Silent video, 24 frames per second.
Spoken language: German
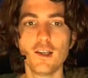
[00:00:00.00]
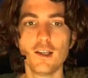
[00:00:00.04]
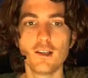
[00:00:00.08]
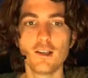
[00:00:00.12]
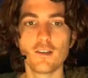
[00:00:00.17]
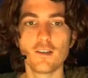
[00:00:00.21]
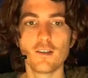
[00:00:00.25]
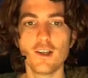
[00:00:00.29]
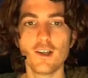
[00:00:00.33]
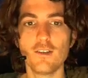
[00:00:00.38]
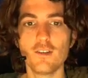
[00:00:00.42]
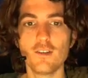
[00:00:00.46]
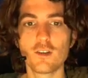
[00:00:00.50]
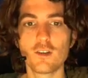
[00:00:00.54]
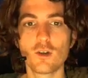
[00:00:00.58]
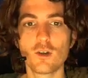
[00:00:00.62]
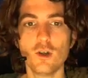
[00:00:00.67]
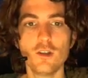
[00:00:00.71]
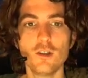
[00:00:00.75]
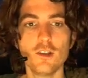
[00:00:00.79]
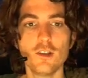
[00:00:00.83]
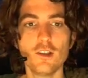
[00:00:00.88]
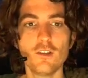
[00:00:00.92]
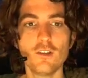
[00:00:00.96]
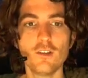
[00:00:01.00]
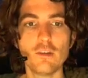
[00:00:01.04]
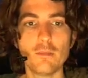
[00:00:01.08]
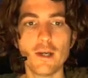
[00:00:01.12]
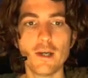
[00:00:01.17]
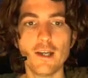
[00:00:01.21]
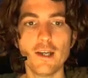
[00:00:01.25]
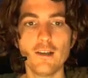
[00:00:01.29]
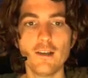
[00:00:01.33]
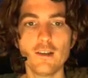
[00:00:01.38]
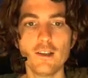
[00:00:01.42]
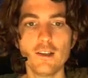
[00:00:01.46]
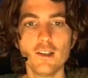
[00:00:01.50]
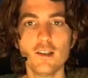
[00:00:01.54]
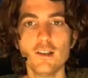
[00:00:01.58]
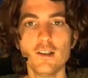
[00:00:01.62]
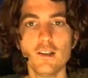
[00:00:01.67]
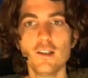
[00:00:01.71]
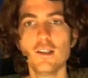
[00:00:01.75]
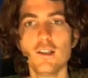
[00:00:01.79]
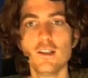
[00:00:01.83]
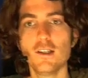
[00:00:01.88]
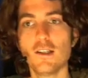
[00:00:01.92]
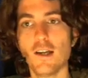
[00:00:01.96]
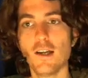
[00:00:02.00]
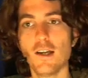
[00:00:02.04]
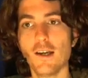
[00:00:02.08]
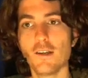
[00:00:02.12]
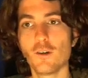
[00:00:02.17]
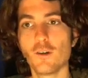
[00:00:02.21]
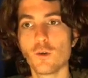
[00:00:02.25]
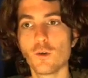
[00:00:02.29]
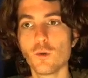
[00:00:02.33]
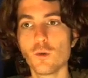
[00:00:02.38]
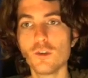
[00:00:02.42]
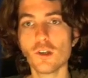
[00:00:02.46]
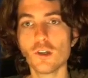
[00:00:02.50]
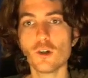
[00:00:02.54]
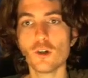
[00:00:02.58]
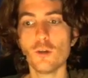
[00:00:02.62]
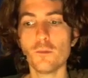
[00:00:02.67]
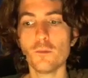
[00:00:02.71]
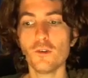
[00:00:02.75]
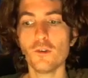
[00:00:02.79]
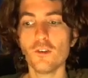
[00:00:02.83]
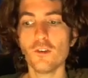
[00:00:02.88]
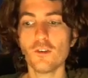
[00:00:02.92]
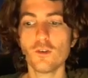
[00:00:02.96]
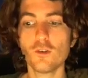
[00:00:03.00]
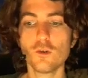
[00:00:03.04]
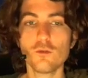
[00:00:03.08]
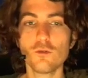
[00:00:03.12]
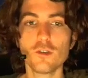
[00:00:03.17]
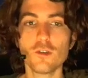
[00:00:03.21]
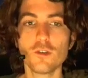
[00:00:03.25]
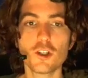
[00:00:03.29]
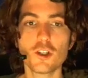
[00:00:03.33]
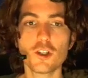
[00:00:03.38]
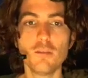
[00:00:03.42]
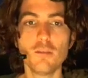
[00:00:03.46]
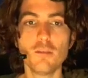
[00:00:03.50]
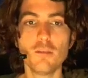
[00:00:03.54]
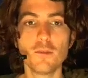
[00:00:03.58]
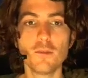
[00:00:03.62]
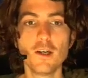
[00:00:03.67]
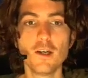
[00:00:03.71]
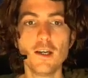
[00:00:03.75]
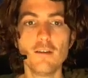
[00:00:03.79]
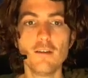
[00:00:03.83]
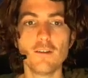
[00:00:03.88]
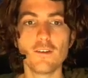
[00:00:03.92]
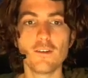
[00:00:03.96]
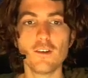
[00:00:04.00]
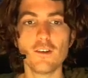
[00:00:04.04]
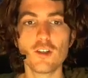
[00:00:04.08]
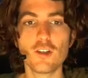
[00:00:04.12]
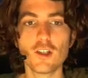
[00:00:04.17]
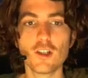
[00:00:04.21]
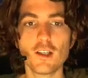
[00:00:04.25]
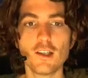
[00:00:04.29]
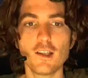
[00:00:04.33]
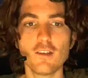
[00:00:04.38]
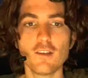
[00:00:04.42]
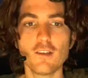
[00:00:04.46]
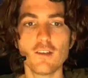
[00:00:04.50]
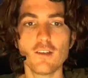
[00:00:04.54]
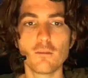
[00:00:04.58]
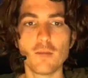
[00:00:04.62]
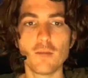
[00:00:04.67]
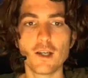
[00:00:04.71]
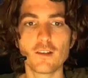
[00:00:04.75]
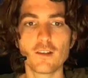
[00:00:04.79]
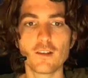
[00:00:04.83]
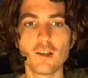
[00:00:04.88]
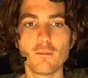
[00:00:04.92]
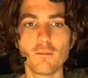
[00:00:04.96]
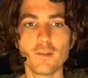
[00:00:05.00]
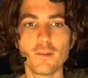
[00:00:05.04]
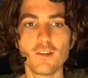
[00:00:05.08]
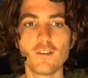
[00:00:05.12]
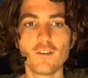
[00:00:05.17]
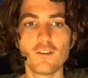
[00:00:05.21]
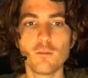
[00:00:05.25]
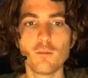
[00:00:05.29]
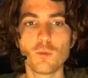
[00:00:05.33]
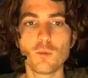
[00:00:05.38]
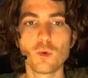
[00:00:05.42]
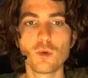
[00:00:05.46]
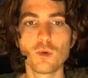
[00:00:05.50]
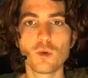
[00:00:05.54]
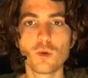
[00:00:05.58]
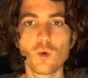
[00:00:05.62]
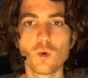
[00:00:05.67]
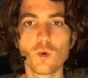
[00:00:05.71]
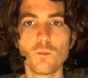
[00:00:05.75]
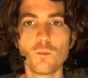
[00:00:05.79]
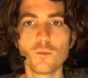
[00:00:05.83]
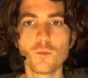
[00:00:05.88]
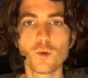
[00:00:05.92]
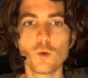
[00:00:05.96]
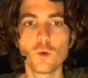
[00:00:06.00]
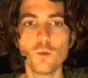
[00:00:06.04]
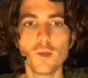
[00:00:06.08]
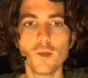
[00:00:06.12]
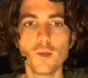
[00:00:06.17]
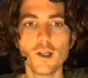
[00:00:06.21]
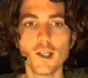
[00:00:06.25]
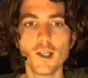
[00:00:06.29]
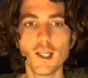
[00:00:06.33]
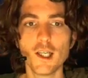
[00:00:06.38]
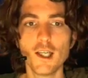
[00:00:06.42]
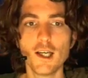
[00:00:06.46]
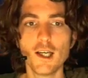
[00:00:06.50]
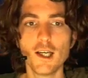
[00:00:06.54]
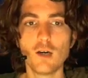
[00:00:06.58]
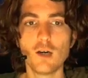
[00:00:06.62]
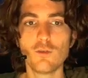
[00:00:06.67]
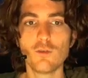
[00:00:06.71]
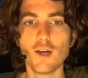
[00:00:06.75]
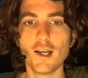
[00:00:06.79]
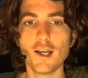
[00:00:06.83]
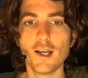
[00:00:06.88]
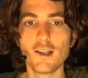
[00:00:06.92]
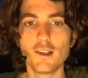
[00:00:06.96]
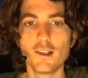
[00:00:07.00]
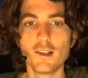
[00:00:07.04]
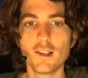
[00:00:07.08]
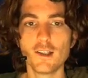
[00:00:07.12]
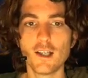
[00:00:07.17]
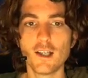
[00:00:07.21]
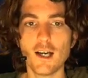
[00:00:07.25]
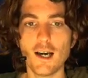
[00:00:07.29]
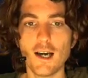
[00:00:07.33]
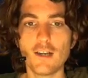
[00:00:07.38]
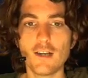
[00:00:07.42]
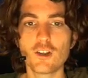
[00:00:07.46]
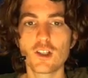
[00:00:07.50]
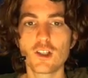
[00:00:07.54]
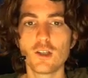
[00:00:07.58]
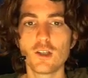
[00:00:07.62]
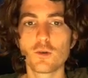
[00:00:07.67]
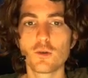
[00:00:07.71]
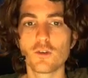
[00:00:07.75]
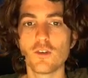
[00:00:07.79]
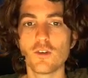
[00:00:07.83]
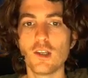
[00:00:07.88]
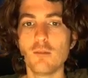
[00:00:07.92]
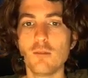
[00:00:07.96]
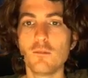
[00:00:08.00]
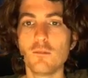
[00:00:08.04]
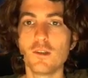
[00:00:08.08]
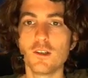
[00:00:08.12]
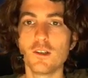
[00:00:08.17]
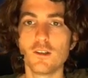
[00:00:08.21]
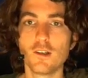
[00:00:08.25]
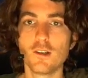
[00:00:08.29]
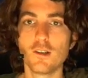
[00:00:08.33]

Das heißt, ich könnte diese beiden hier in eine Unterkomposition verschieben. Was ich stattdessen gemacht habe, ist den Mund oben drüber auf eine Einstellungsebene